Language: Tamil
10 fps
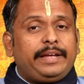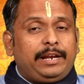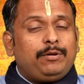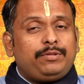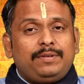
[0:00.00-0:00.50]

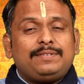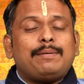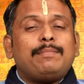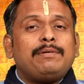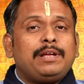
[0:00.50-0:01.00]
எல்லாத்தையும்
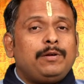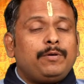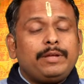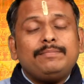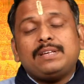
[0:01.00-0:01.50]
சம
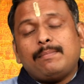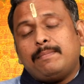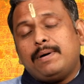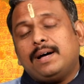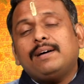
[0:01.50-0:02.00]
எல்லோரையும்
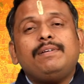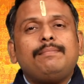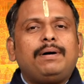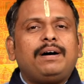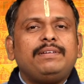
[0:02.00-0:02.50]
சமமாகவே
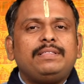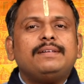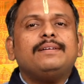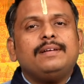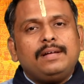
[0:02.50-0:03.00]
பாவித்து